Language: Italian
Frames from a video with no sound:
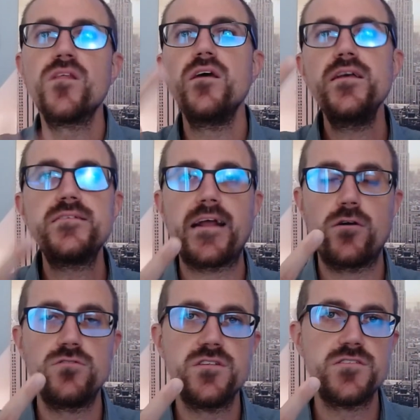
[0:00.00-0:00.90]
in tre
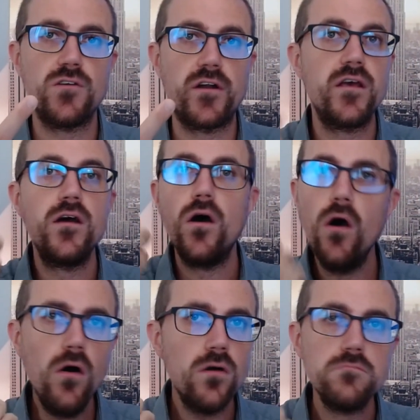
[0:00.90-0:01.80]
condizioni.
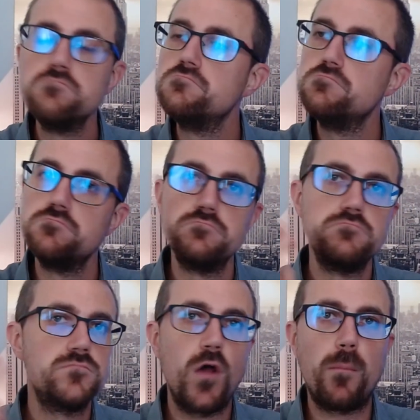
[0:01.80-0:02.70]
O
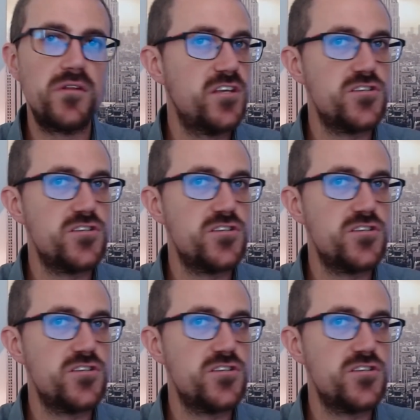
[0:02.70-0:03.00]
dopo dieci